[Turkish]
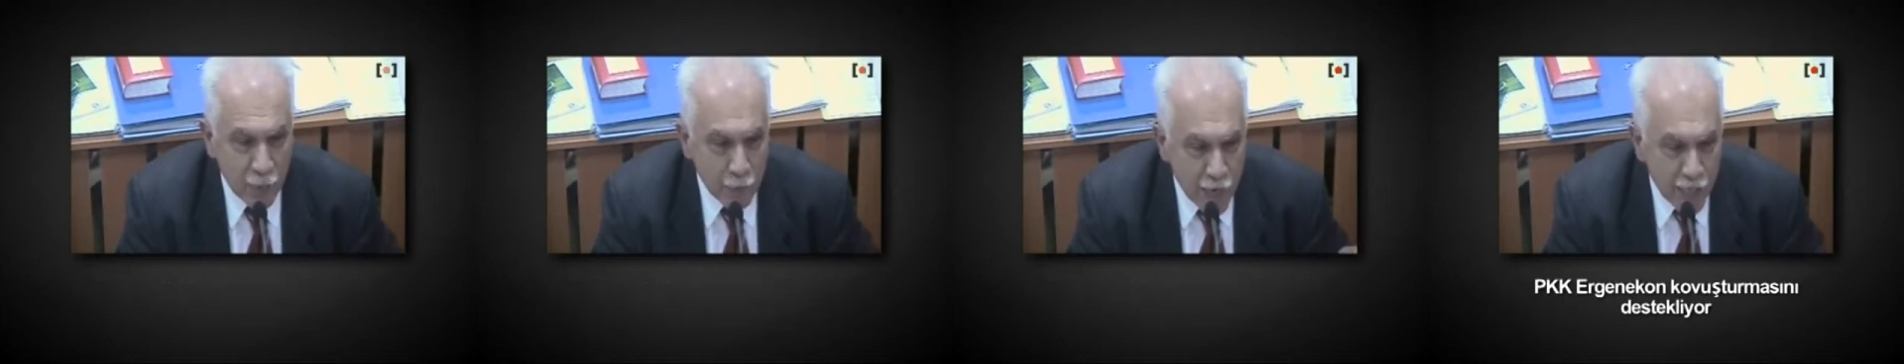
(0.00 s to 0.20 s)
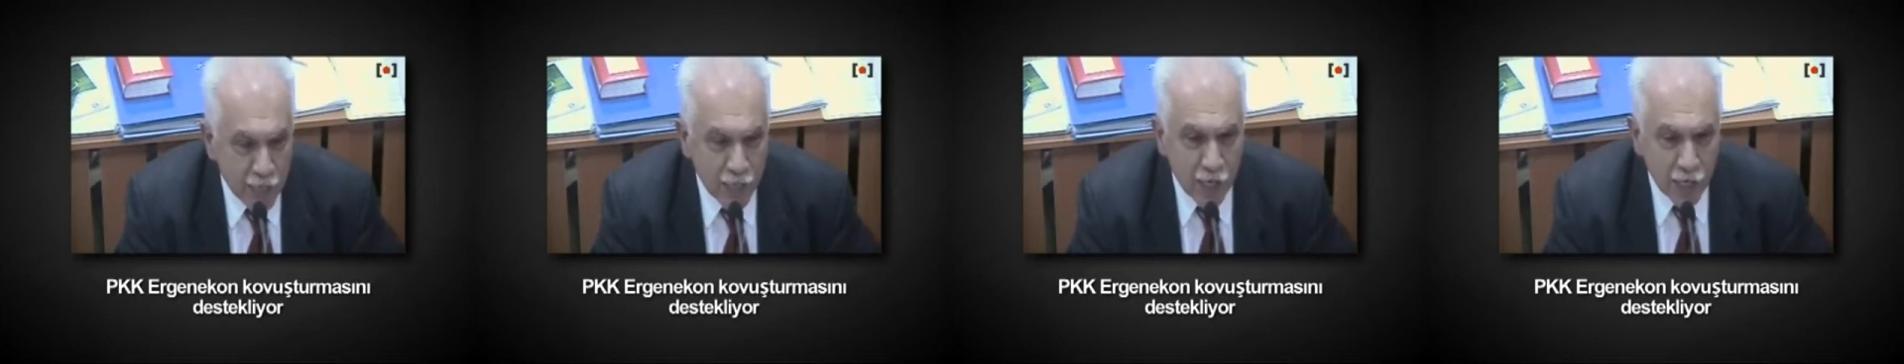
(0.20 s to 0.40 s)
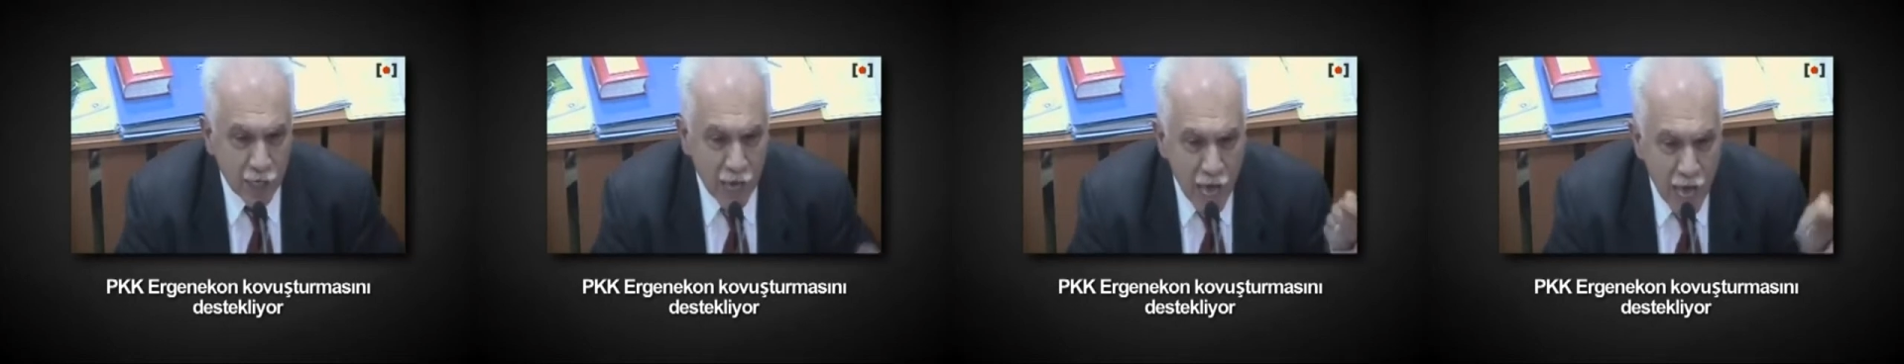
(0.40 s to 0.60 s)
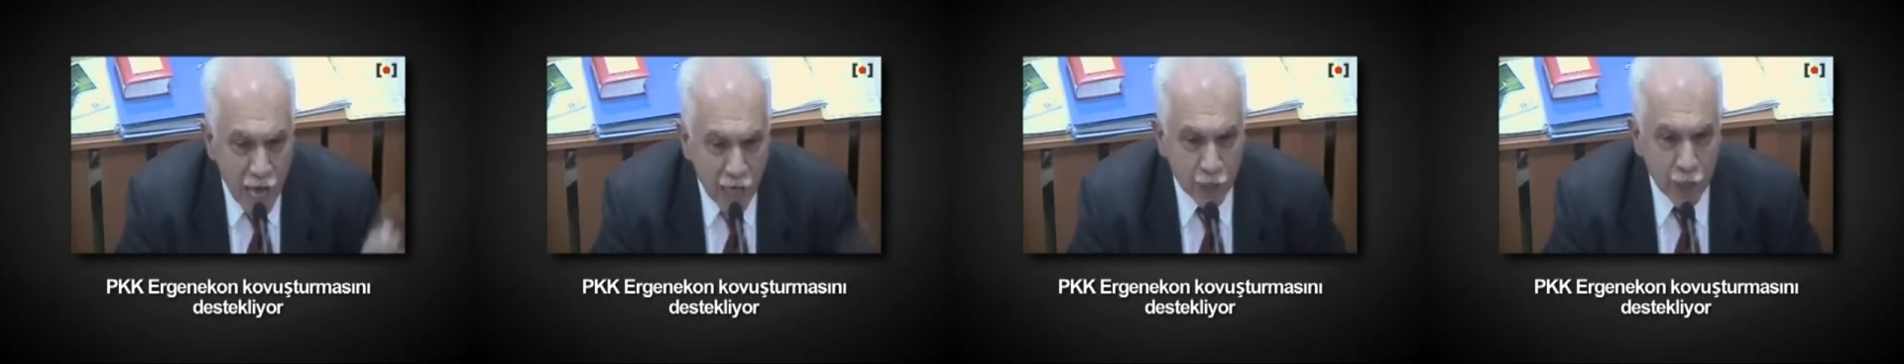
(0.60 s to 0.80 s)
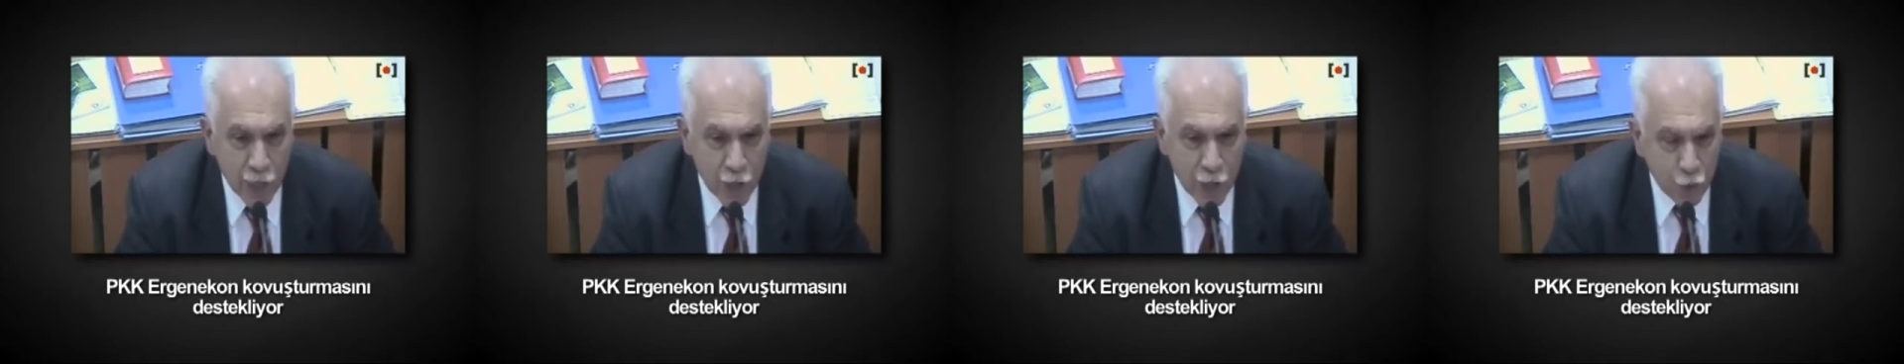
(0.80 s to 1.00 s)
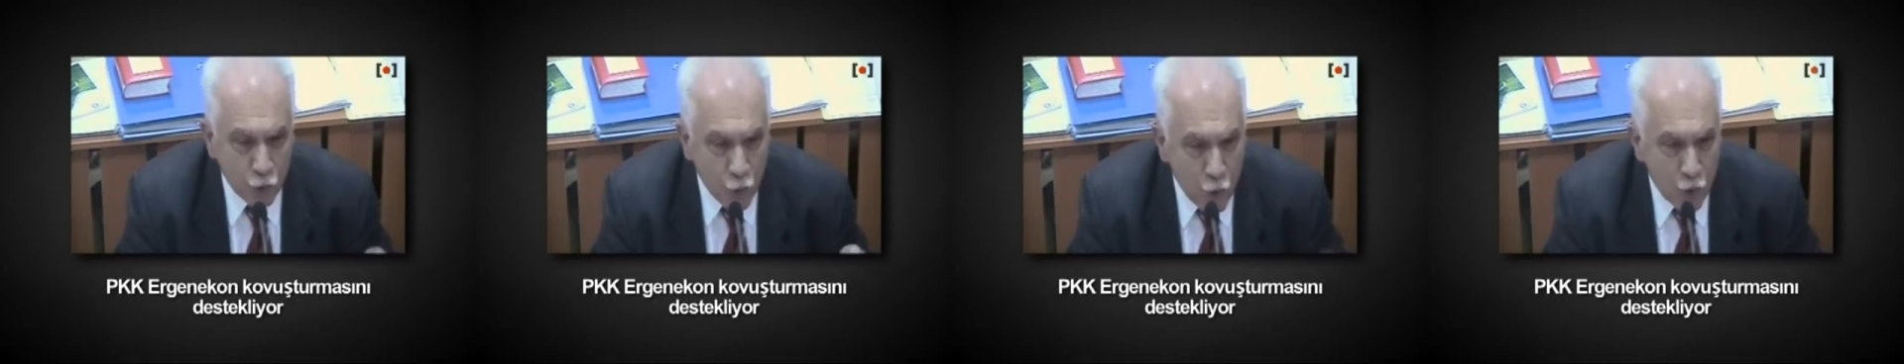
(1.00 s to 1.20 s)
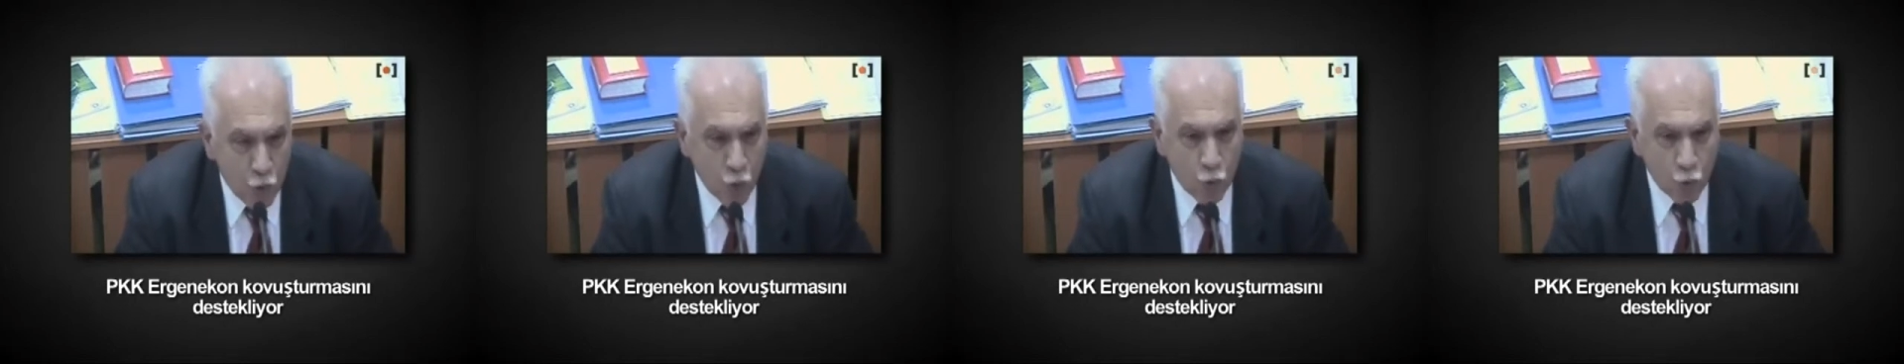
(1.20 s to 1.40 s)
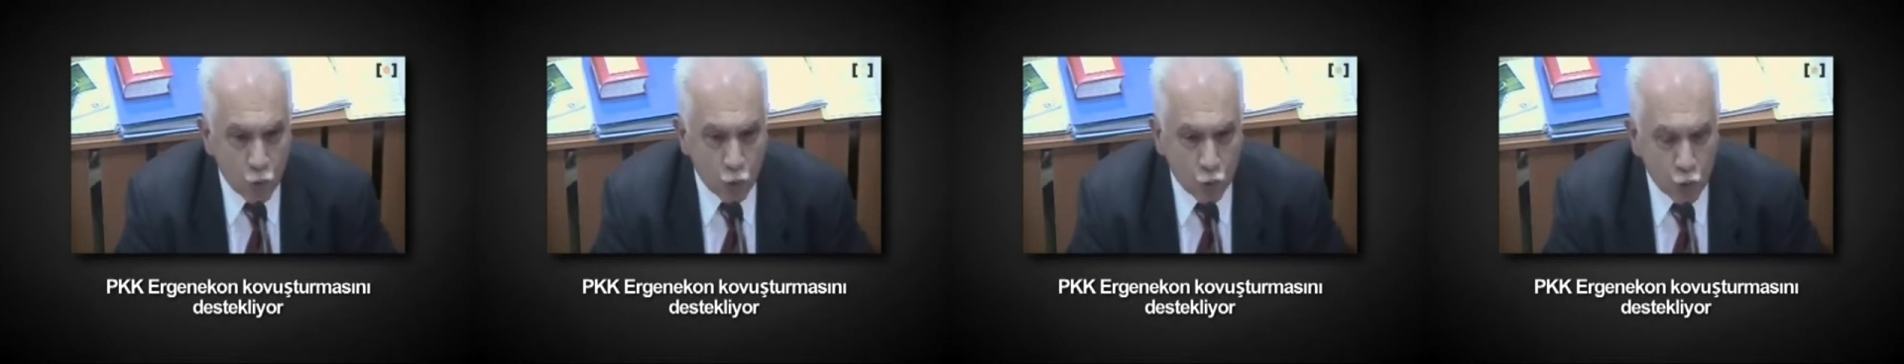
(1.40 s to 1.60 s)
PKK Ergenekon
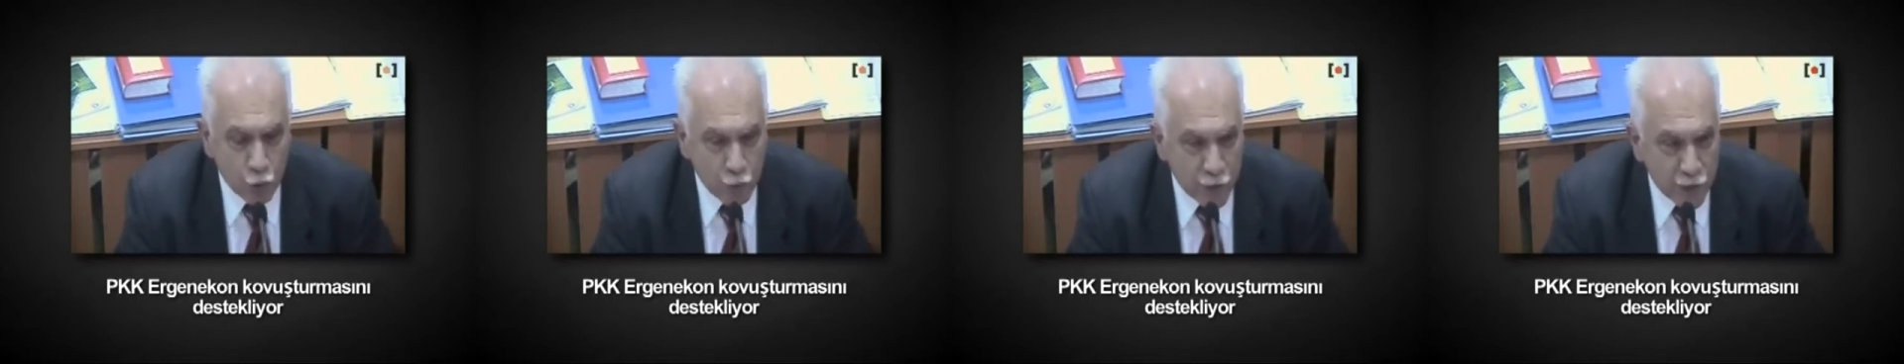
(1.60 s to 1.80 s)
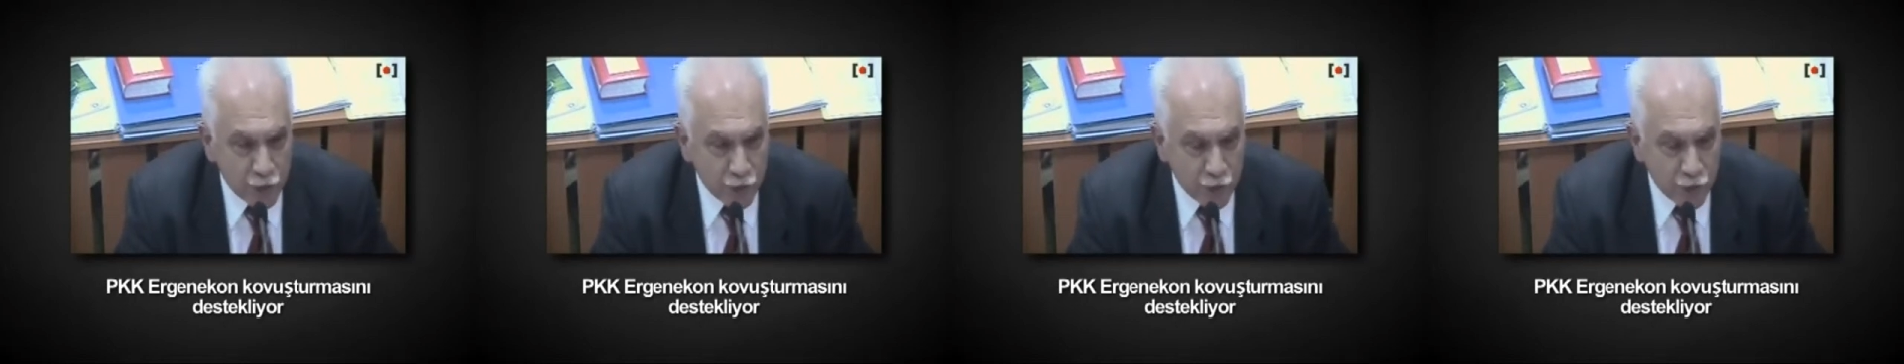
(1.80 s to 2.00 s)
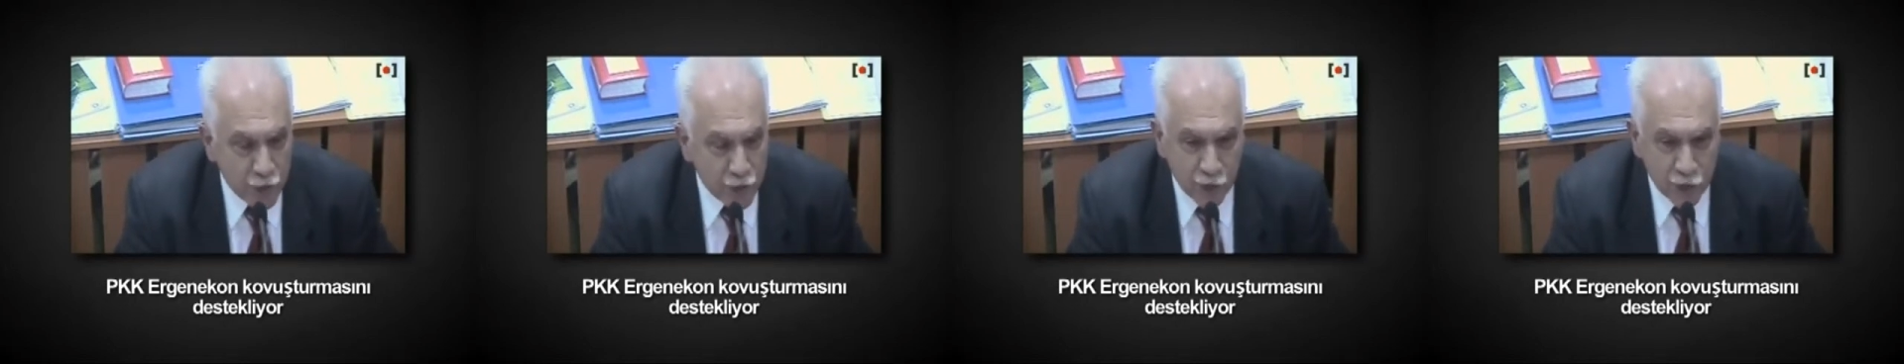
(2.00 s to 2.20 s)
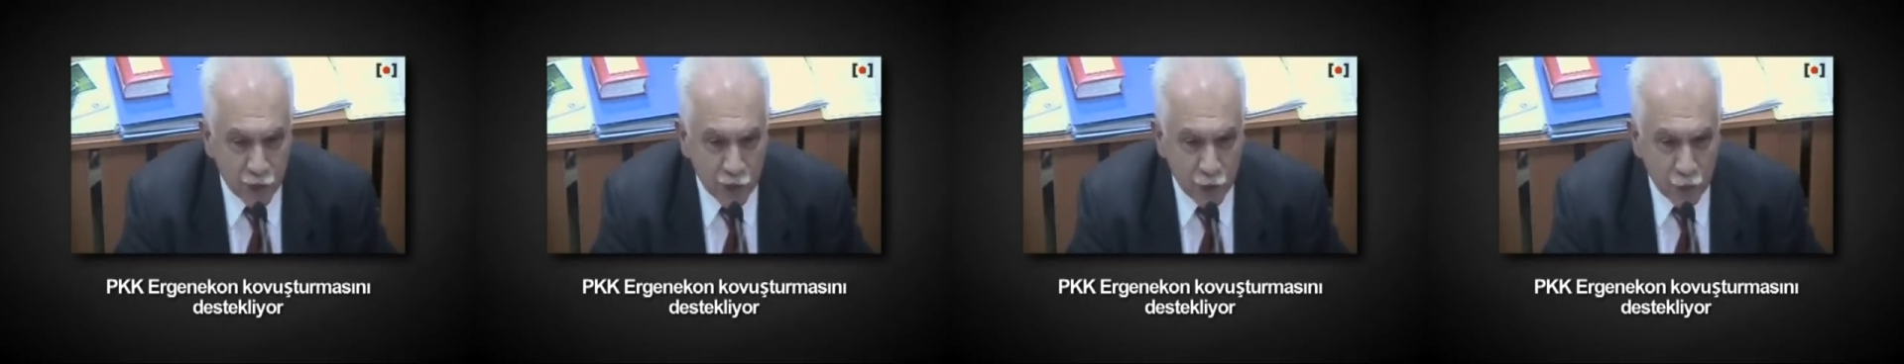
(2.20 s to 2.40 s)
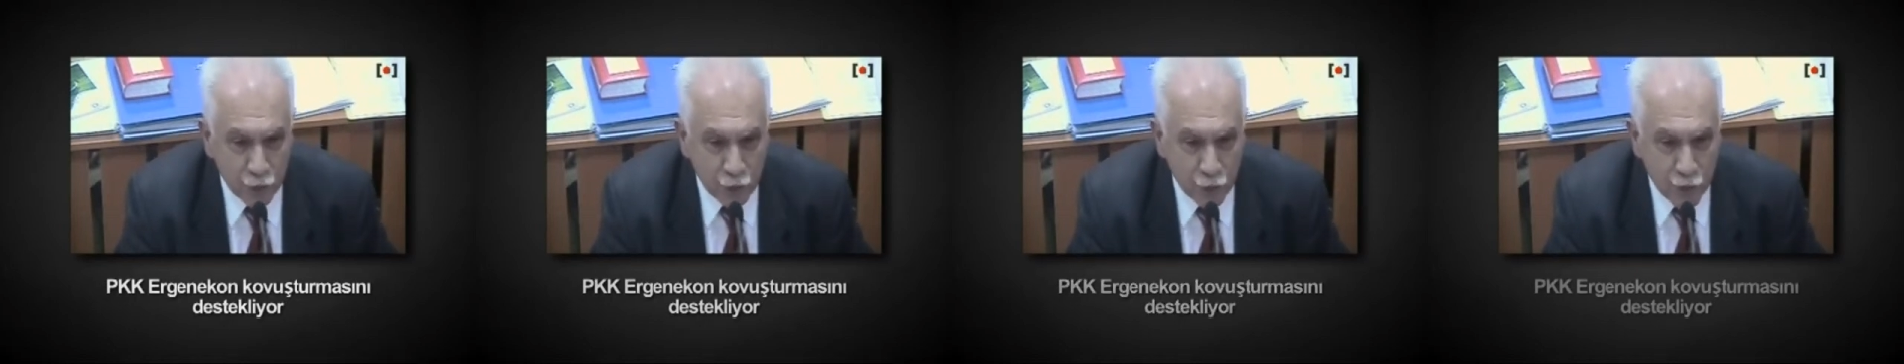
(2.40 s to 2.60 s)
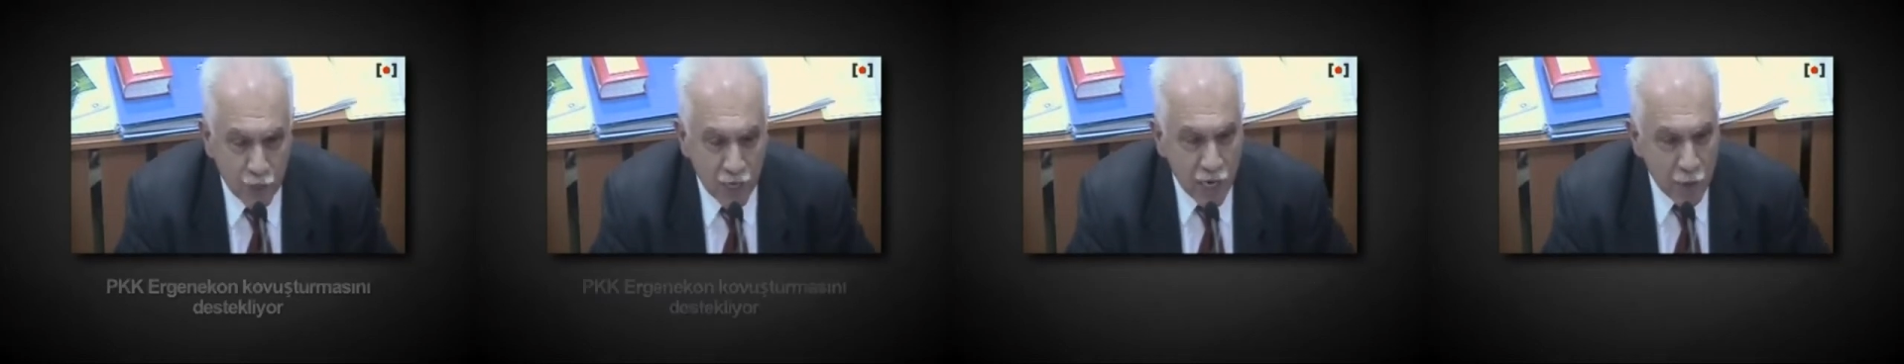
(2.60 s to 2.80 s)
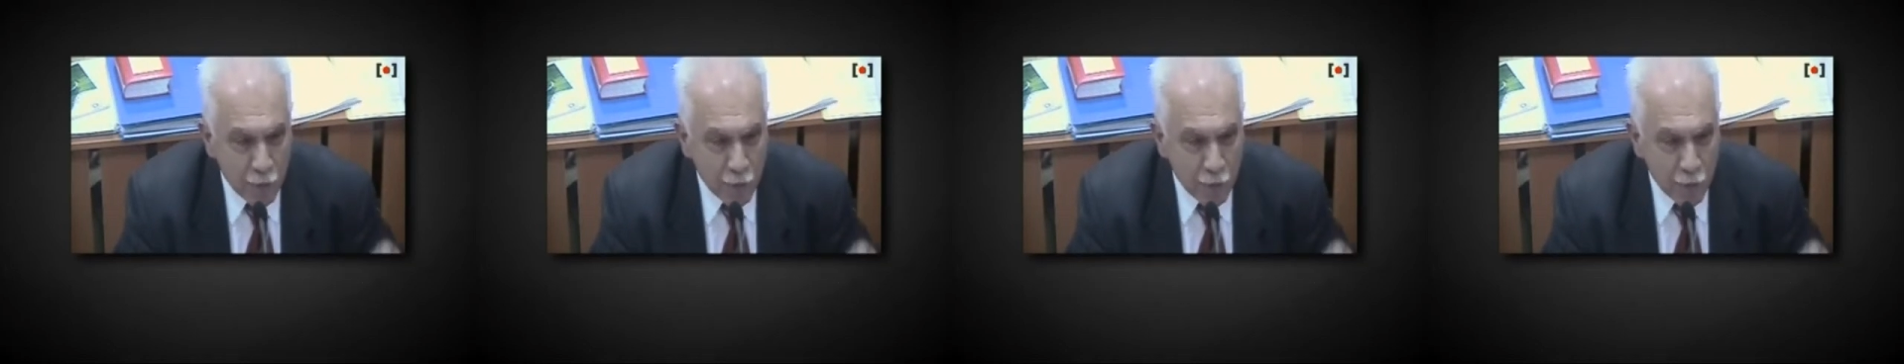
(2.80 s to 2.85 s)
kovuşturmasını destekliyor.